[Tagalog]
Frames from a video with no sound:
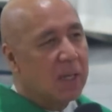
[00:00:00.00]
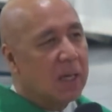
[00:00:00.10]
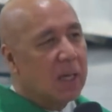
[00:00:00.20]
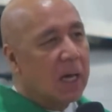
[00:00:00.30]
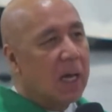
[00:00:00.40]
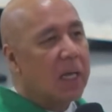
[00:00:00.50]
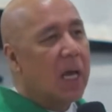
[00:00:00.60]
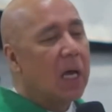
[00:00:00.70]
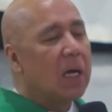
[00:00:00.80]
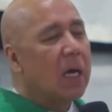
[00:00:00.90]

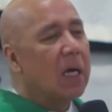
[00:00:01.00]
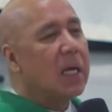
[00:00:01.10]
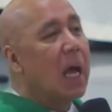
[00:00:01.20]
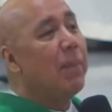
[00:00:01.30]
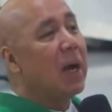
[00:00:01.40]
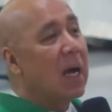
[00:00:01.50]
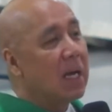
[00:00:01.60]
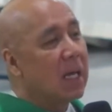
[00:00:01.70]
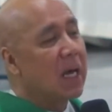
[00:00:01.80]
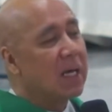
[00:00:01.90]
Kaya
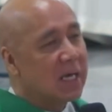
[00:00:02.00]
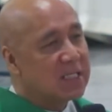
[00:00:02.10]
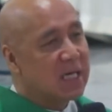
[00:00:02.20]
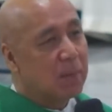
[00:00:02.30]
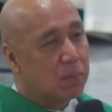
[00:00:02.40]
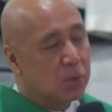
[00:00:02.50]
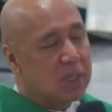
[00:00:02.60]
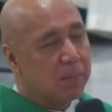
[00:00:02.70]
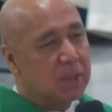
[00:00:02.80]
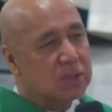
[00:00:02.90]
napakahalaga ng isang
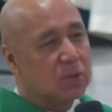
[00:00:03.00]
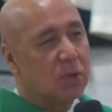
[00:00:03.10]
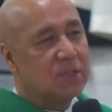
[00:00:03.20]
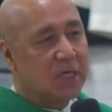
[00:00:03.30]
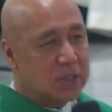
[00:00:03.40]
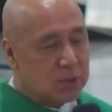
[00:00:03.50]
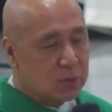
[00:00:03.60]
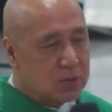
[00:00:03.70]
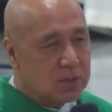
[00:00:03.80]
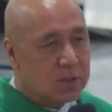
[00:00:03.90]
mabuting pastol si
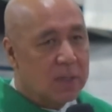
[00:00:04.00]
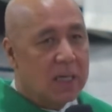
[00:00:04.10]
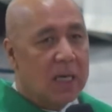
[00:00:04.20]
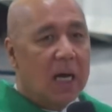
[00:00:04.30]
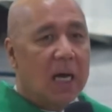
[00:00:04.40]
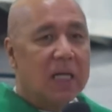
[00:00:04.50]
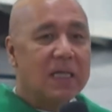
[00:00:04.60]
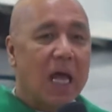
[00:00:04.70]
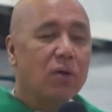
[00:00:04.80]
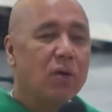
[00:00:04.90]
Jesus. At
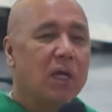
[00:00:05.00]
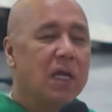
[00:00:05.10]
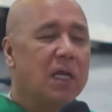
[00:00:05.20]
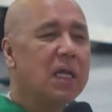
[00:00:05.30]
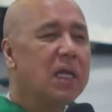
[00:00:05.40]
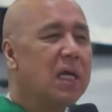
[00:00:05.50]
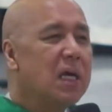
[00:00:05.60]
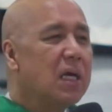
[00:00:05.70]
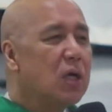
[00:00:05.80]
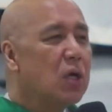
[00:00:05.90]
tayo rin,
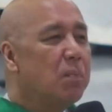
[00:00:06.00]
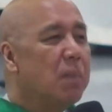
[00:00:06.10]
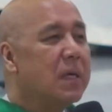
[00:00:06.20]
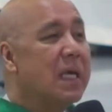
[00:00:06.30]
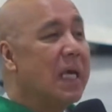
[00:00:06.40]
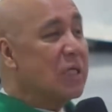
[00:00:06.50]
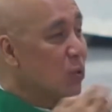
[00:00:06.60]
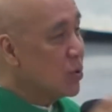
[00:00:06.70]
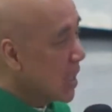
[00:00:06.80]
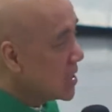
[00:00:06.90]
maging Jesus
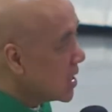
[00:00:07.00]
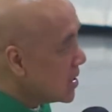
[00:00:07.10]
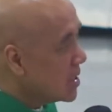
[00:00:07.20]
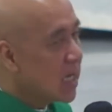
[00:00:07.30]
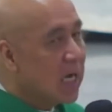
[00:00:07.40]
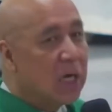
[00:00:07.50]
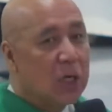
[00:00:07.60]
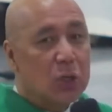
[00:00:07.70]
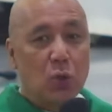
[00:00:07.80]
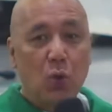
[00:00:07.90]
sa isa't isa.
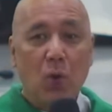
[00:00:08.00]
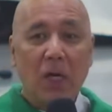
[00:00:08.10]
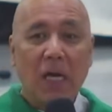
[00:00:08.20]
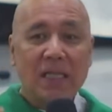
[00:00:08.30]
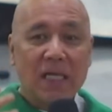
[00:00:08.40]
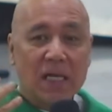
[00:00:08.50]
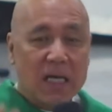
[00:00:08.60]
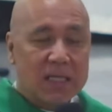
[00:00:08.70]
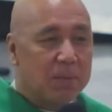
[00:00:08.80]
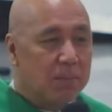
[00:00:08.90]
Tulungan natin
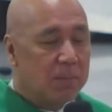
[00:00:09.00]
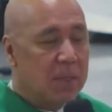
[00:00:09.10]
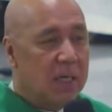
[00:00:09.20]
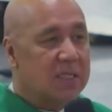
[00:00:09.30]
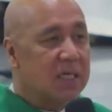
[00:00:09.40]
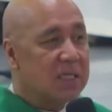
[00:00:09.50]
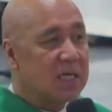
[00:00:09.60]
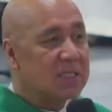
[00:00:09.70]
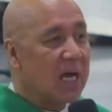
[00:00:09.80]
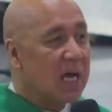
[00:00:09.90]
ating isa't
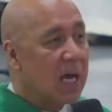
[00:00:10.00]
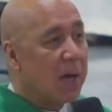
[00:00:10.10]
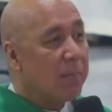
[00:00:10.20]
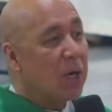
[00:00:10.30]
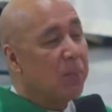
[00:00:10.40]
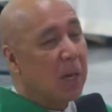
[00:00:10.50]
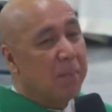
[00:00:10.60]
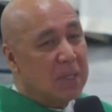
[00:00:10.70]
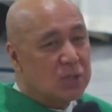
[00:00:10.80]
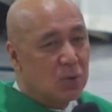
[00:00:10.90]
isa para
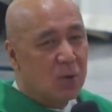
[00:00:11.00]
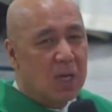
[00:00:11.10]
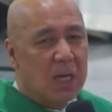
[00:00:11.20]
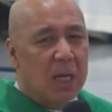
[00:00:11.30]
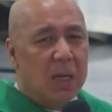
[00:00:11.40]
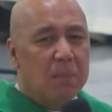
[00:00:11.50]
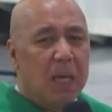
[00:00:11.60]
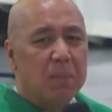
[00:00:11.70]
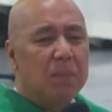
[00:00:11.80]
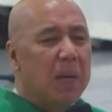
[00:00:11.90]
magpastol. May,
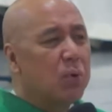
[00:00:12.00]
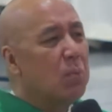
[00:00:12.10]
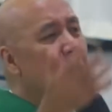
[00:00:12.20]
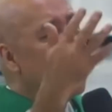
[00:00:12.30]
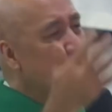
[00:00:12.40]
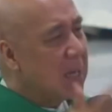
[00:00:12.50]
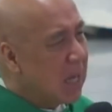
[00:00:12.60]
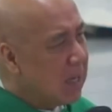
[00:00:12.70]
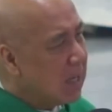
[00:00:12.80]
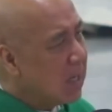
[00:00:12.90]
may problema yan
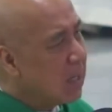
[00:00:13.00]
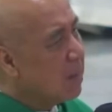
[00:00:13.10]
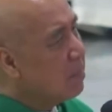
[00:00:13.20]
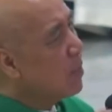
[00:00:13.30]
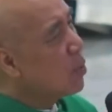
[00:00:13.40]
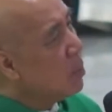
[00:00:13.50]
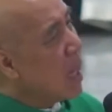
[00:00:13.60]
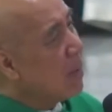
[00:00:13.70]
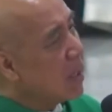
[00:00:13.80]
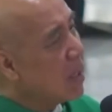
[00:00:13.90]
eh. May
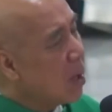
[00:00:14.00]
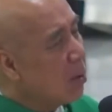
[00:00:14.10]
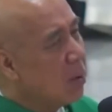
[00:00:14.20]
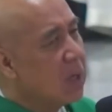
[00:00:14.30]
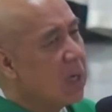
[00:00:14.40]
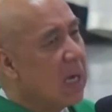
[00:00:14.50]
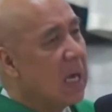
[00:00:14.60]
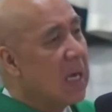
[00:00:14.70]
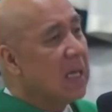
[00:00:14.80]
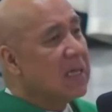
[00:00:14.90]
problema rin ako eh.
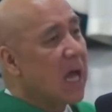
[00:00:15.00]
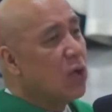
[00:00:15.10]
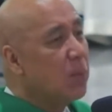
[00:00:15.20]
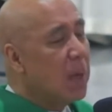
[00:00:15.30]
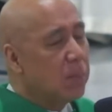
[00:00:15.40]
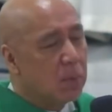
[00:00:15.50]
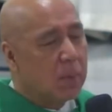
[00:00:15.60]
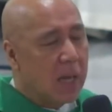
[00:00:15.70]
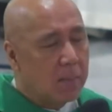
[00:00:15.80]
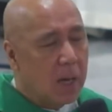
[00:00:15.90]
Lahat tayo may
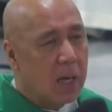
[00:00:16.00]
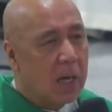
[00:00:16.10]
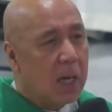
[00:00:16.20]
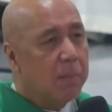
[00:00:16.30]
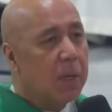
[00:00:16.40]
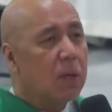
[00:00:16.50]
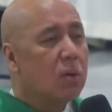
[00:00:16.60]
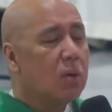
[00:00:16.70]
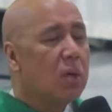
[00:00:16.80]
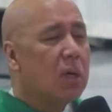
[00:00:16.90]
problema.
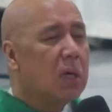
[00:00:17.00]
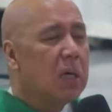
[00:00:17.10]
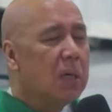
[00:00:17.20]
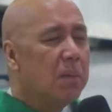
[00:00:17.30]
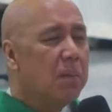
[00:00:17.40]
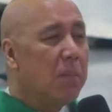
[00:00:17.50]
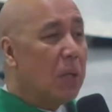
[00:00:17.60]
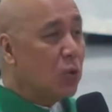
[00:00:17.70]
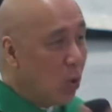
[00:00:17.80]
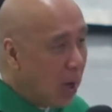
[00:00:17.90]
Pero
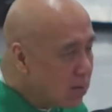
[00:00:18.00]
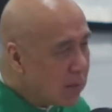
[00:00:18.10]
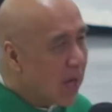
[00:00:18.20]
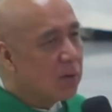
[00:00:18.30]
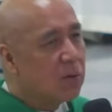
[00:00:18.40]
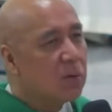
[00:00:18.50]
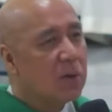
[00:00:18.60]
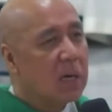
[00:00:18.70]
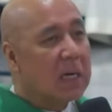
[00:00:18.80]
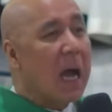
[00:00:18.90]
magtulungan tayo.
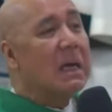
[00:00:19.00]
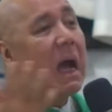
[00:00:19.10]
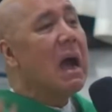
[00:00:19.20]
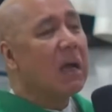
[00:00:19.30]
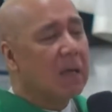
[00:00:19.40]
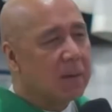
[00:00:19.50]
Gagaang eh.